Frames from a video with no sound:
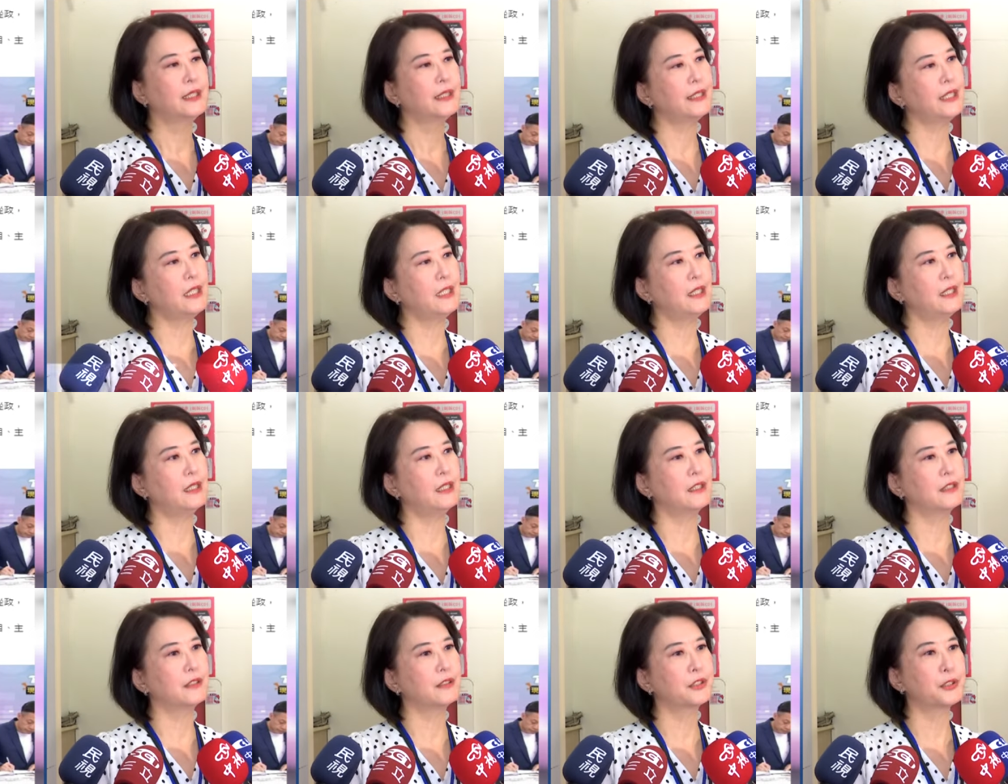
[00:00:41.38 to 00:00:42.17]
那
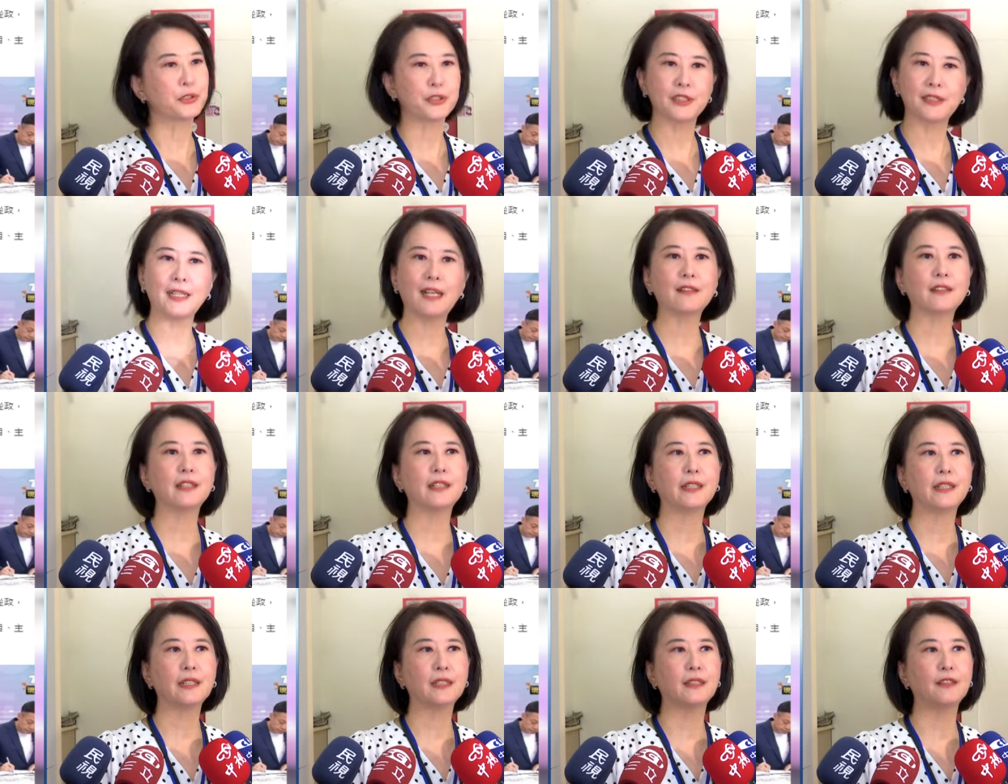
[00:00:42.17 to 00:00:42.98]
呃就是这样的
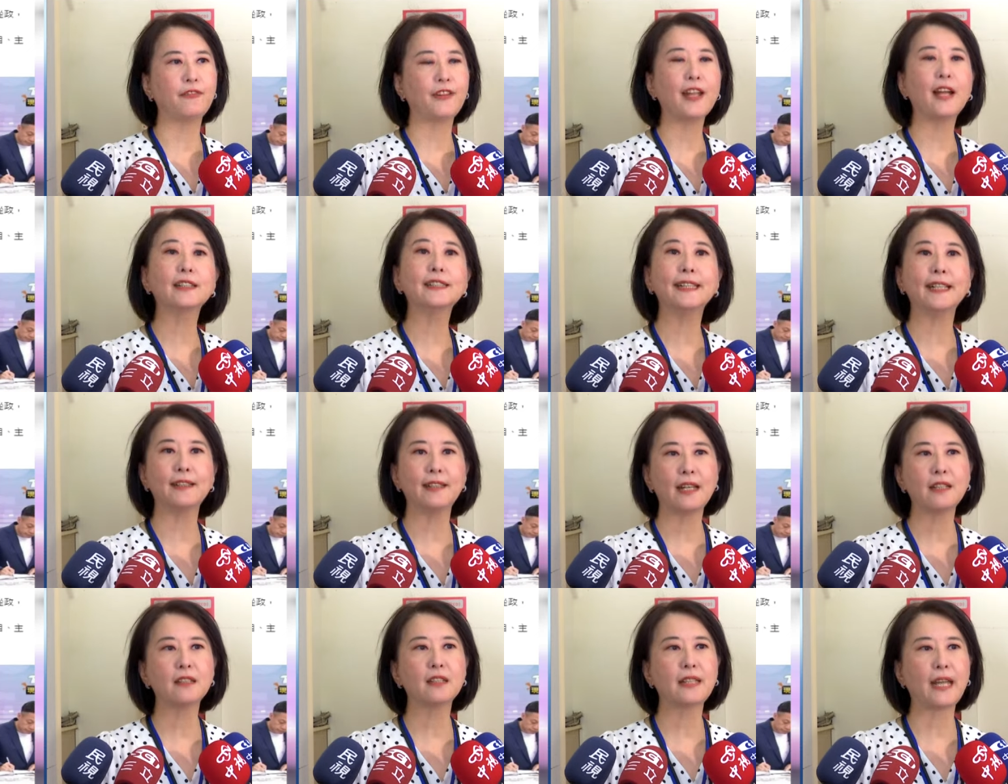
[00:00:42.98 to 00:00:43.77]
一个非常简
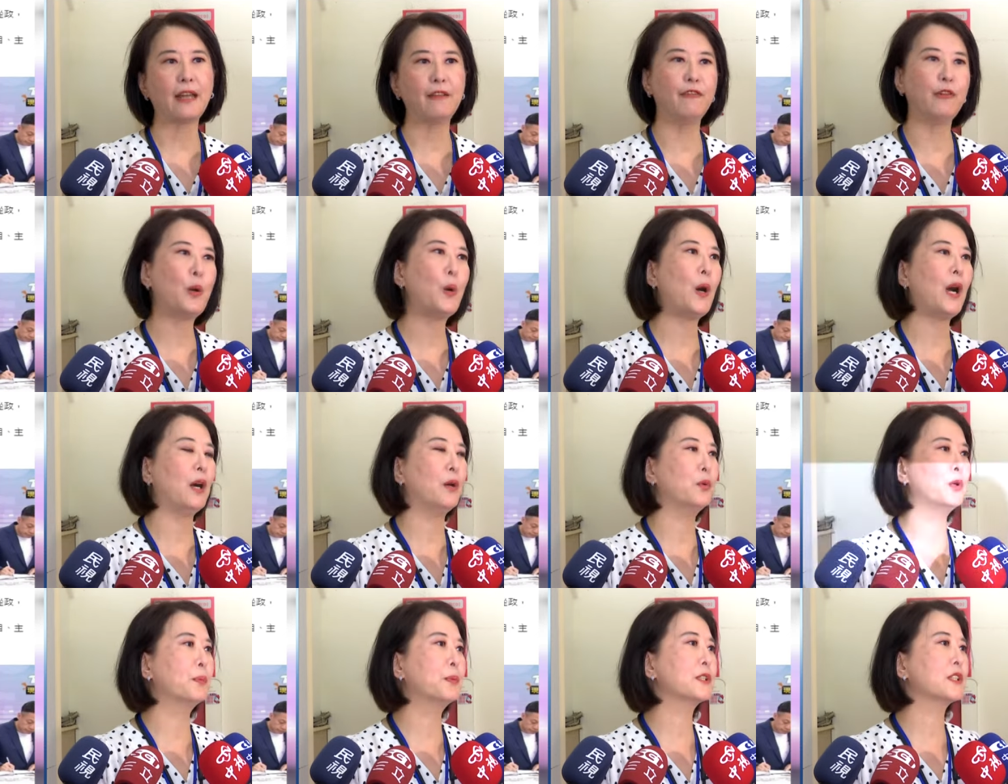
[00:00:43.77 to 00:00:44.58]
单的谈
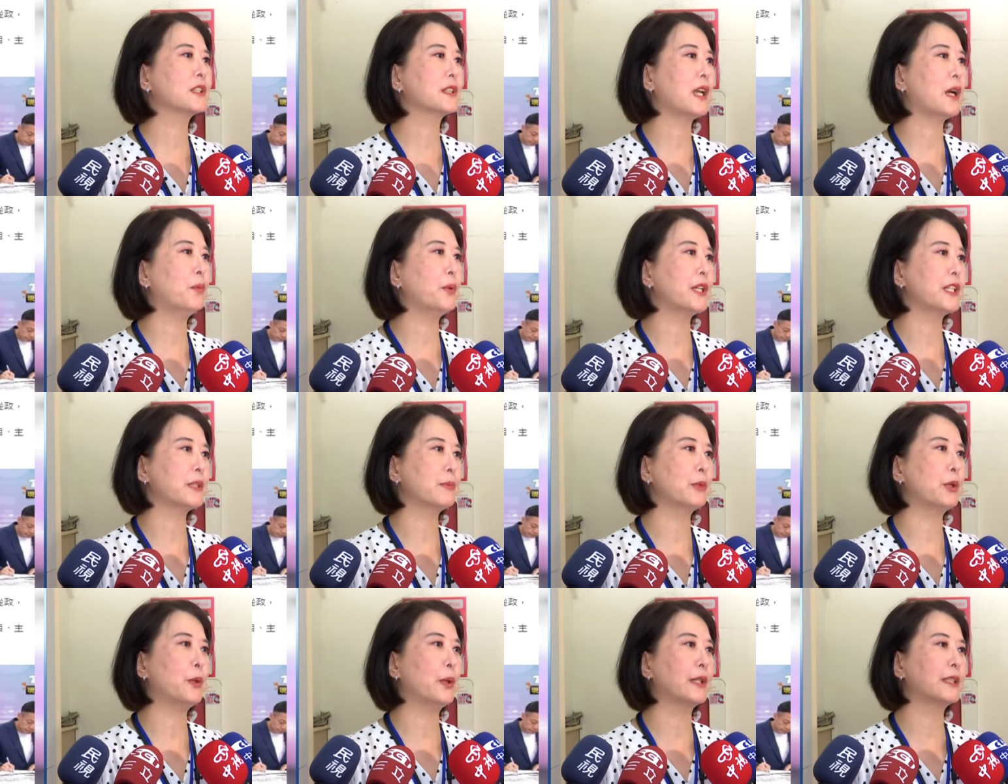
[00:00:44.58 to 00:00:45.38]
话，我不知道为
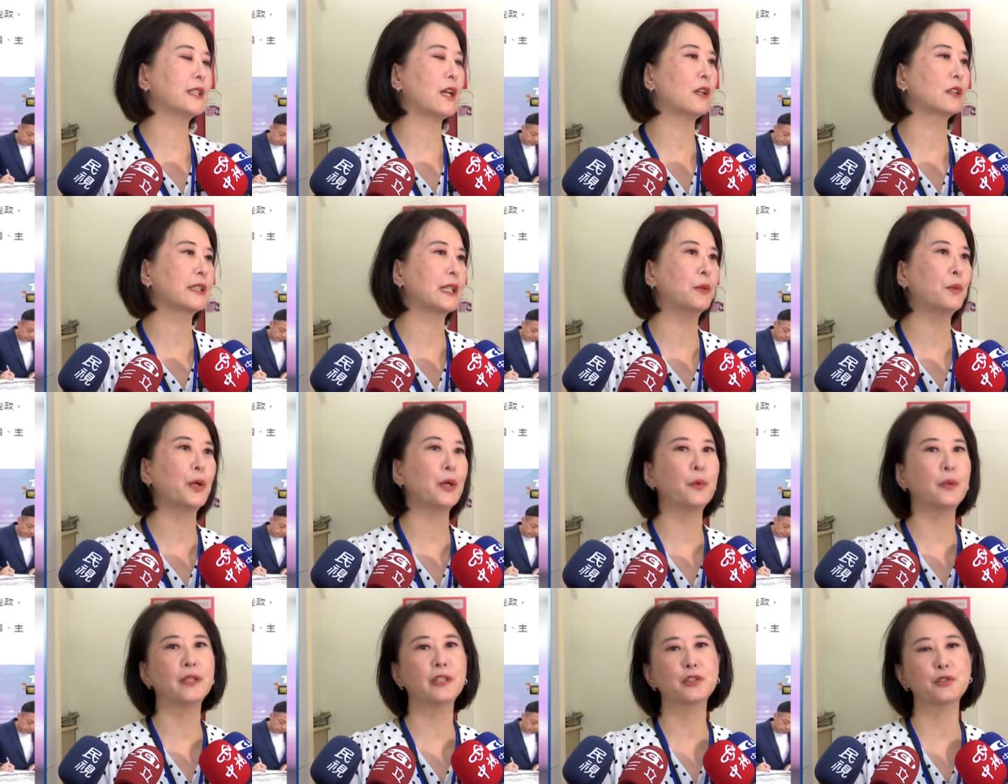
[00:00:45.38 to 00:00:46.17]
什么会到陈
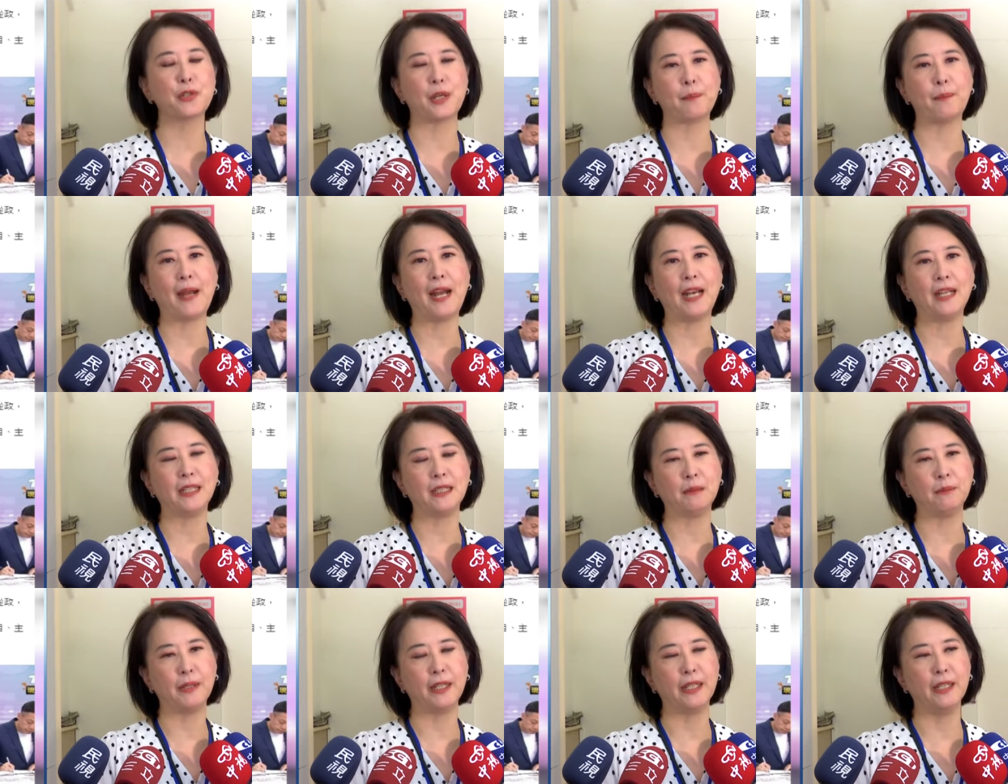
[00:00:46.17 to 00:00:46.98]
慧文的嘴巴
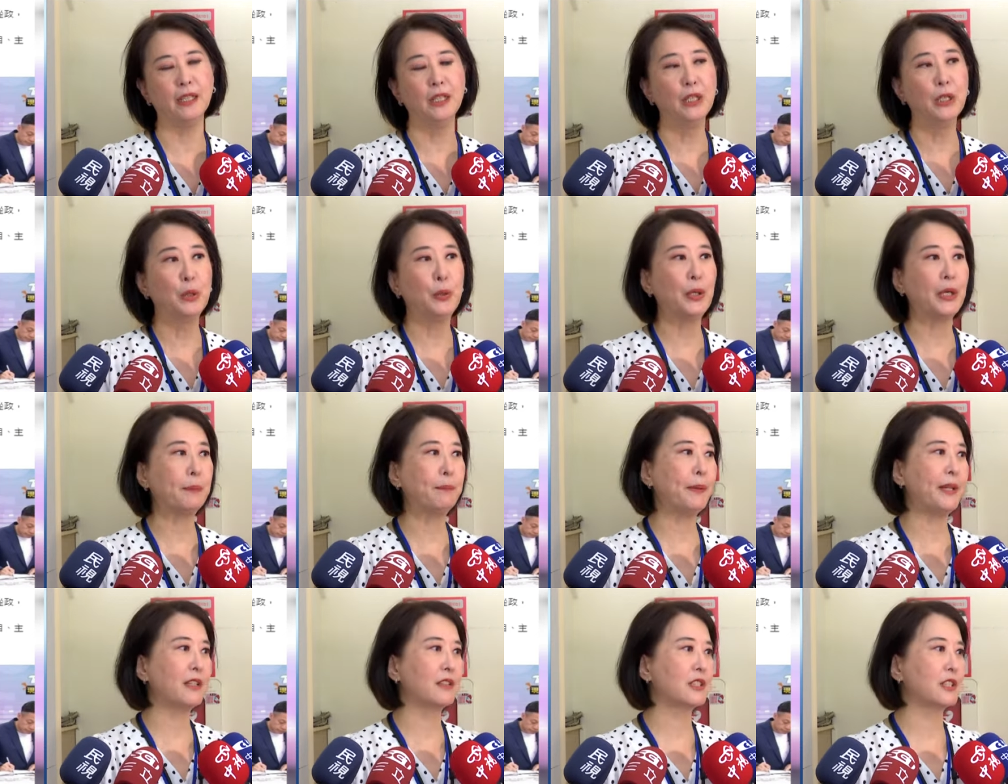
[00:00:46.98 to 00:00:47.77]
里面会
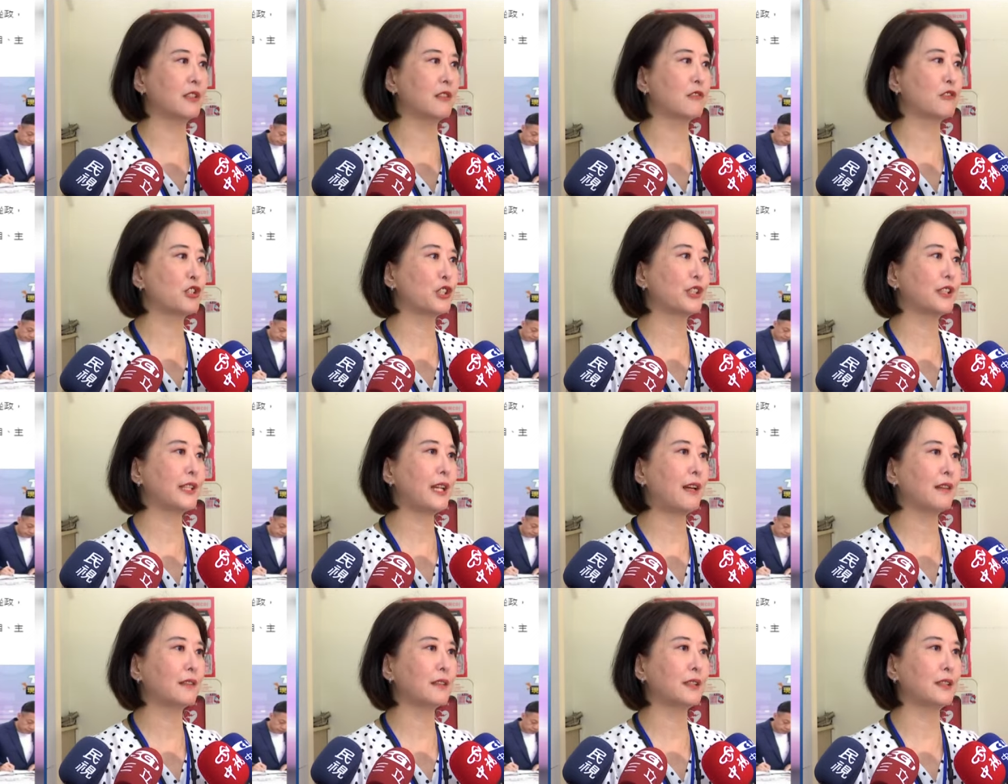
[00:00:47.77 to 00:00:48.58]
变成这
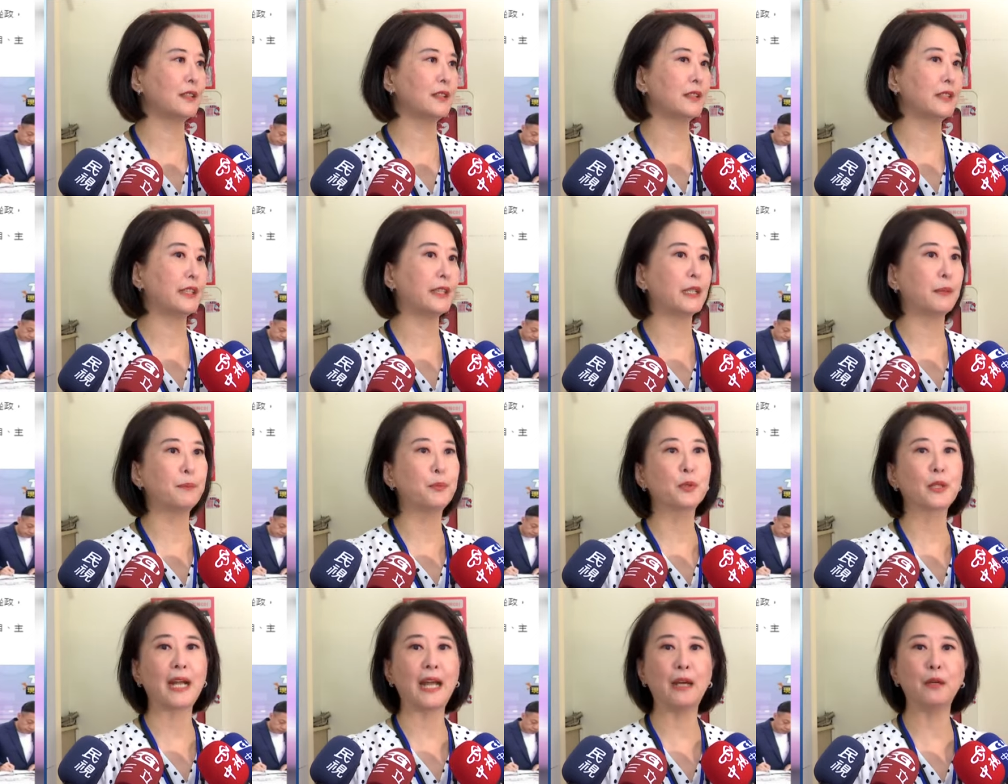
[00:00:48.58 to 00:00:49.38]
样的一个
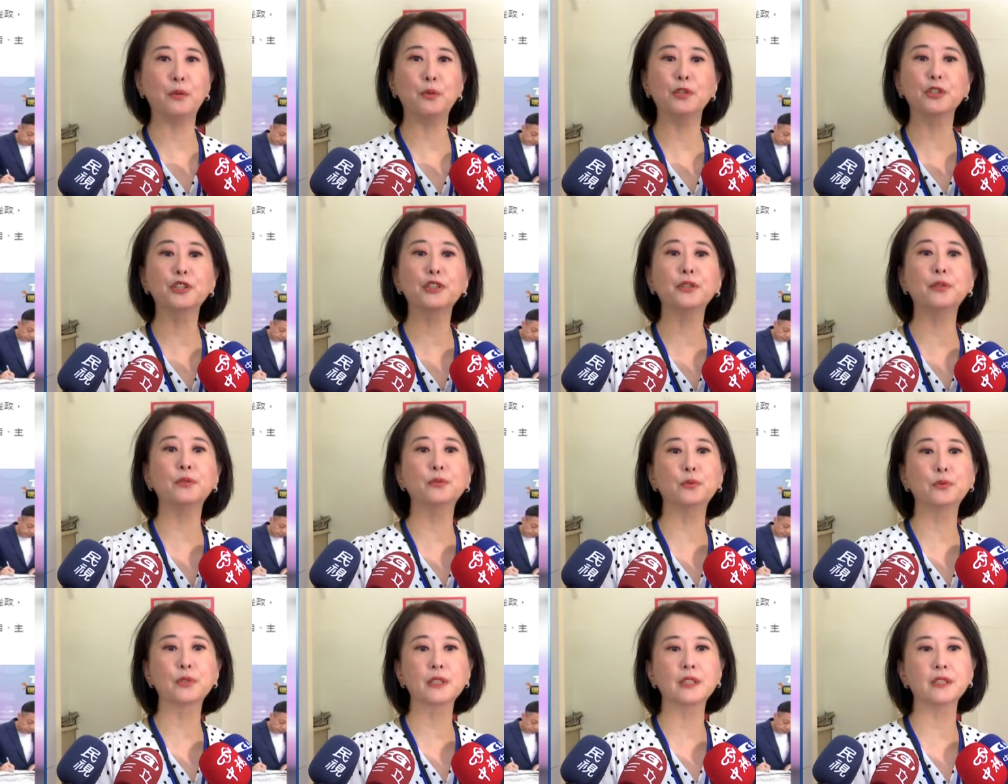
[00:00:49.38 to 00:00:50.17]
不堪或羞
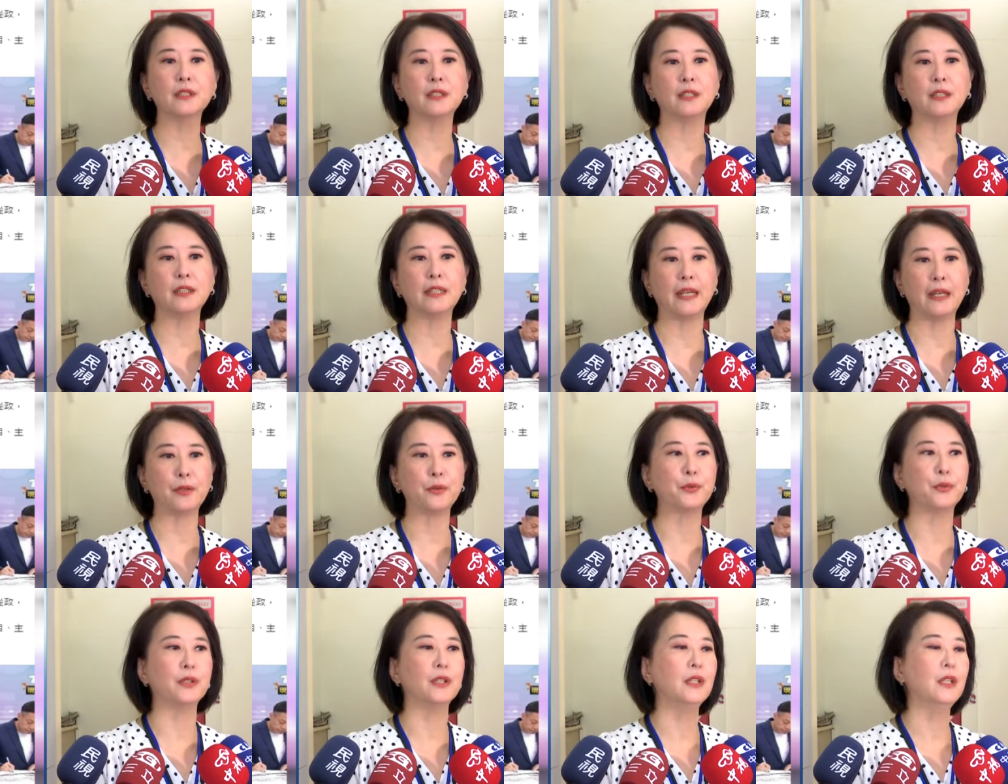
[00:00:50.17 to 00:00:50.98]
辱式的言
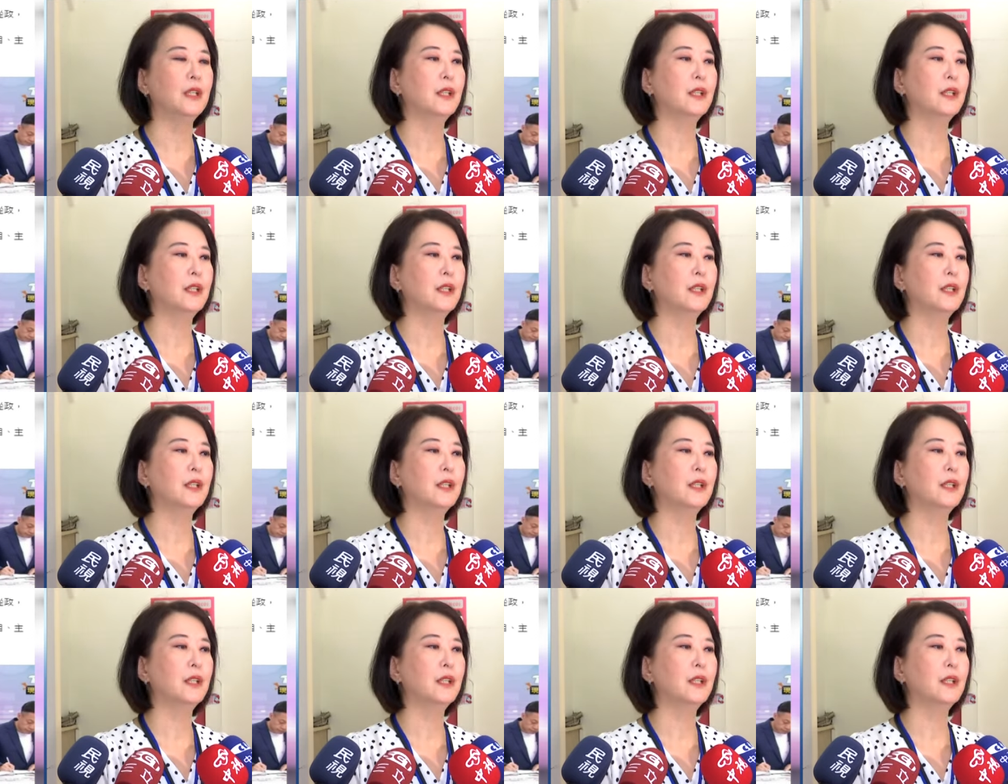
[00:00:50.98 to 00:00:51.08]
语。